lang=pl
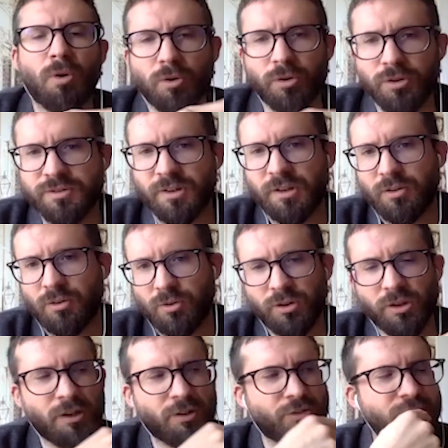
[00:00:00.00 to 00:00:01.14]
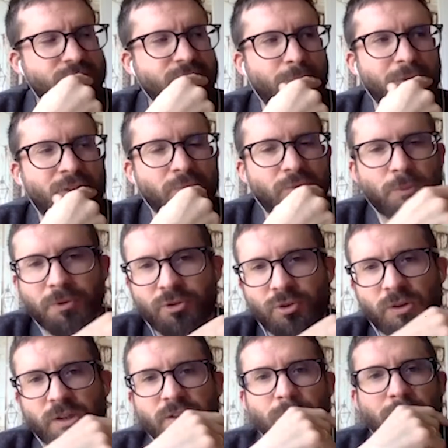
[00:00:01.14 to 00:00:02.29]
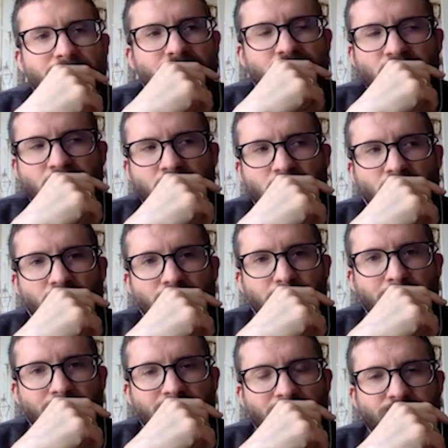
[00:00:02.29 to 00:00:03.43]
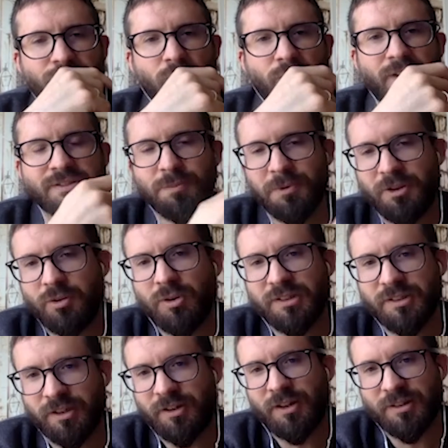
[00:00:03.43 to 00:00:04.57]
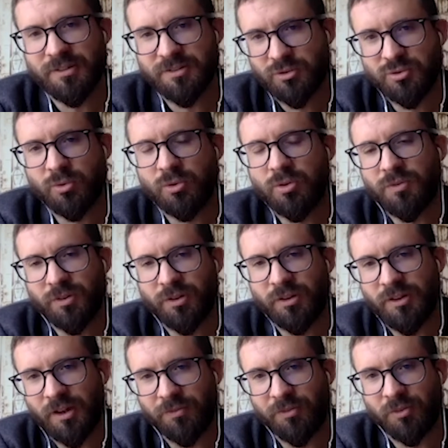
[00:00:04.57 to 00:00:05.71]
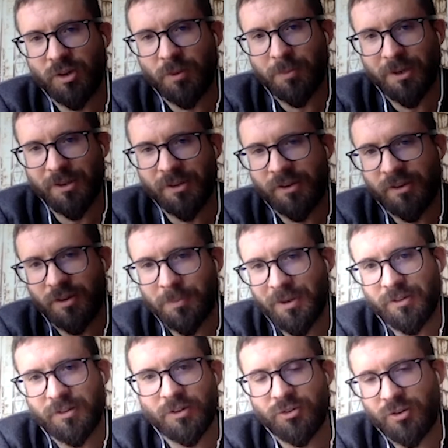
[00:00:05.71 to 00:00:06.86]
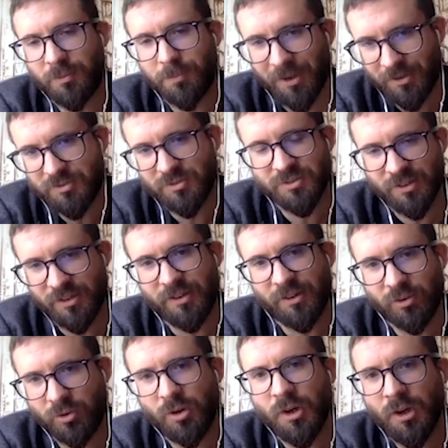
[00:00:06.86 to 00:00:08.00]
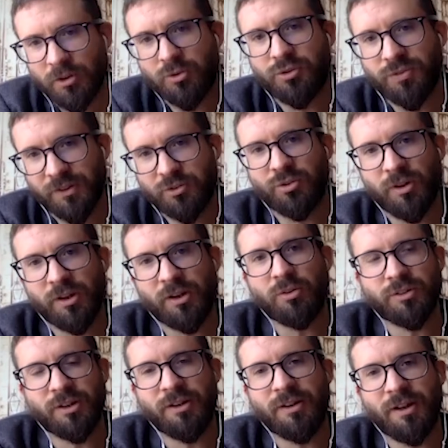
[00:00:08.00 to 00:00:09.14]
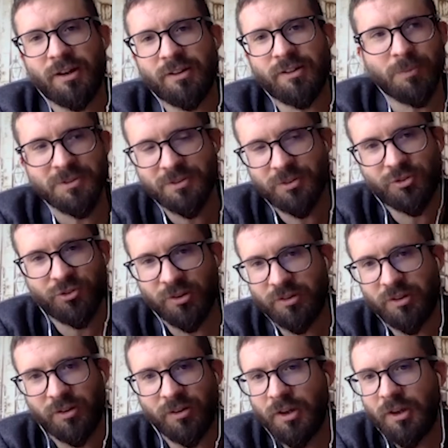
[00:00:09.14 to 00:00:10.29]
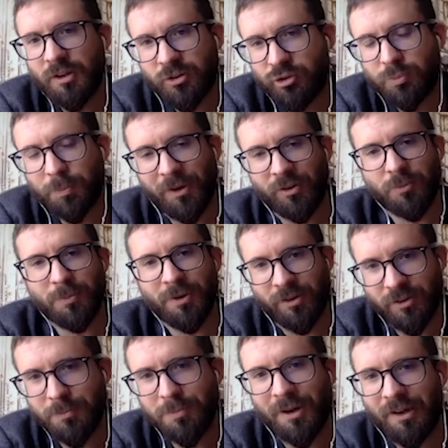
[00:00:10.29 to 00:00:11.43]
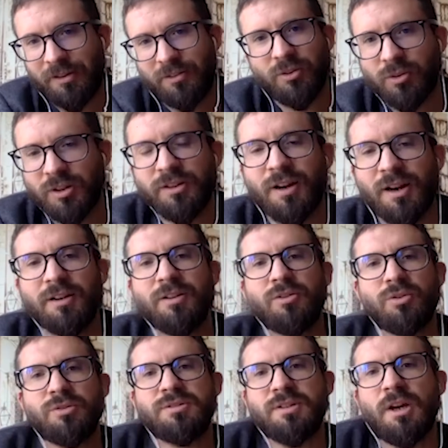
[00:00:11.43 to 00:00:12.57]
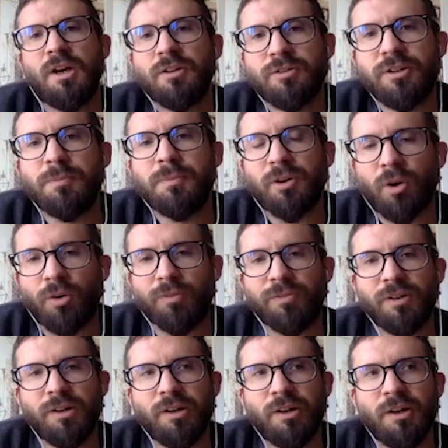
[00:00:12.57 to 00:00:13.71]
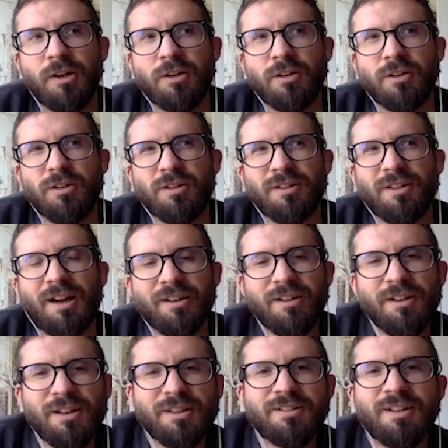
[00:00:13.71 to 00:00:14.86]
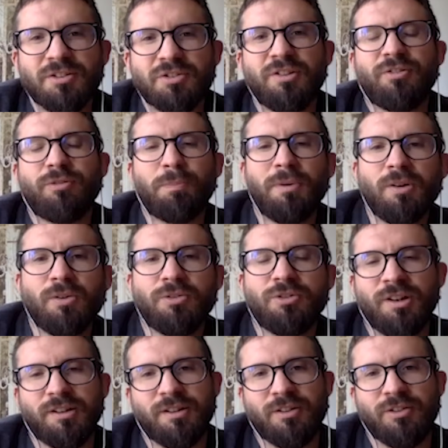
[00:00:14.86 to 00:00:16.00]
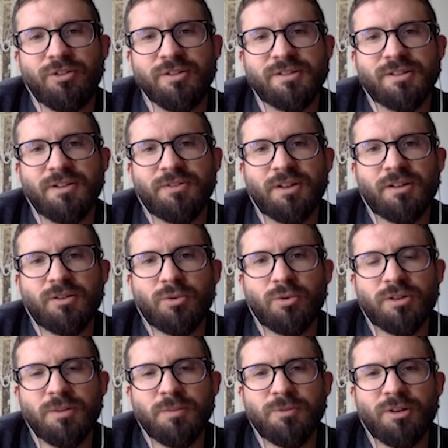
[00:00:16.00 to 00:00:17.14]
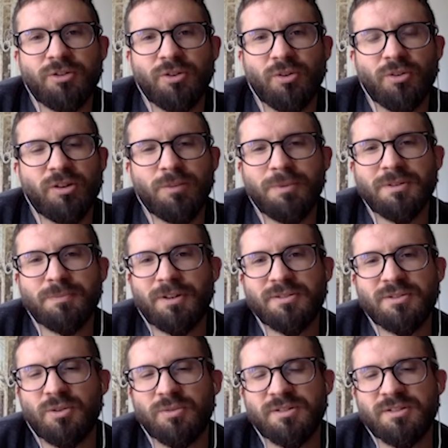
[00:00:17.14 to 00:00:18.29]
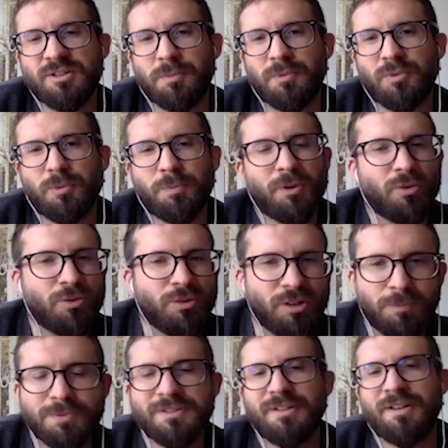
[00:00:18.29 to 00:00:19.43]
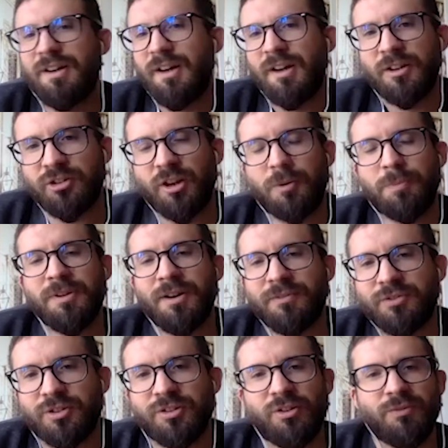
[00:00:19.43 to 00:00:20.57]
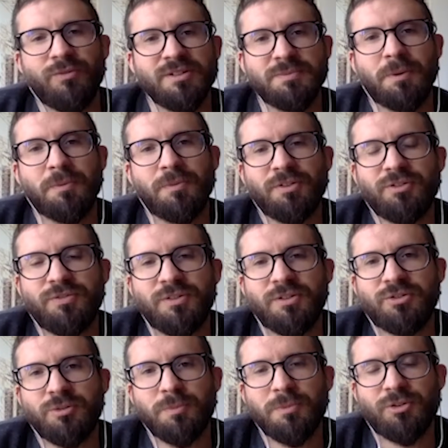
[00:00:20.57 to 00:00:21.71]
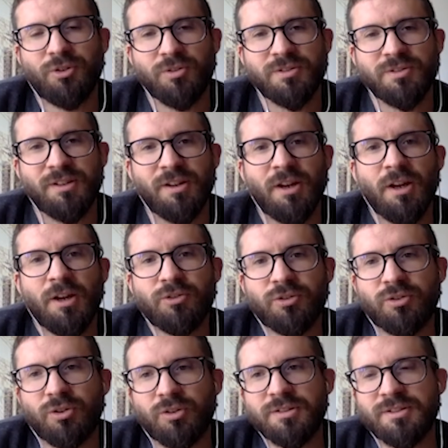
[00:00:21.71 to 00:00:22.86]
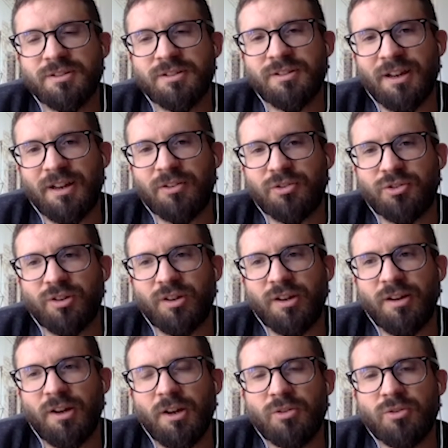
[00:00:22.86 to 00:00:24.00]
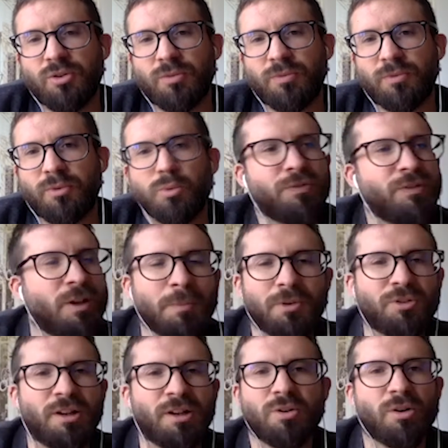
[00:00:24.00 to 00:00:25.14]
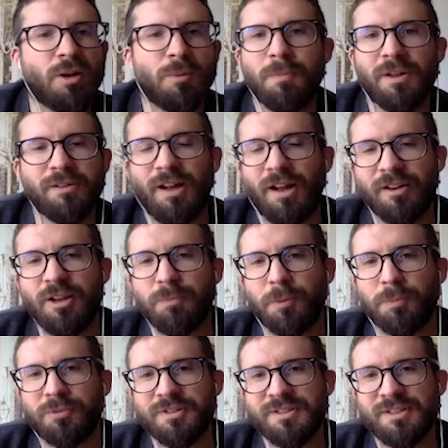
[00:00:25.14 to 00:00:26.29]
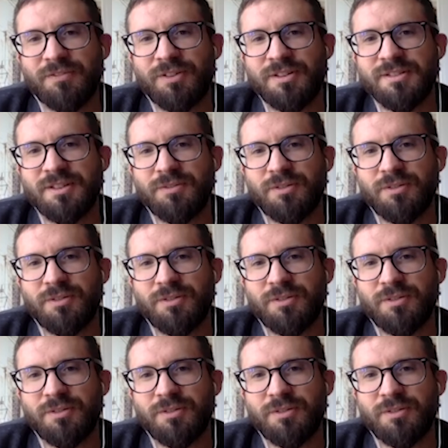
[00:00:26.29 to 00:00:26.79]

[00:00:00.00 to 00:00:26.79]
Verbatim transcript: o Igę, o Igę jeszcze zapytam, to pociągnę temat Coco Gauff, bo właśnie ona zmieniła trenera stosunkowo niedawno na Brada Gilberta, czyli bardzo znanego, doświadczonego trenera. Tam jest jeszcze ten Hiszpan chyba, Riba, no generalnie to jest team nowy i na ile da się wpłynąć na tenisistkę w tak krótkim czasie? Oni chyba pracują ze sobą dopiero od lipca, sierpnia, wrzesień, więc mamy właściwie trzy miesiące. Czy to jest tak, że to głównie można trochę mentalnie poprzestawiać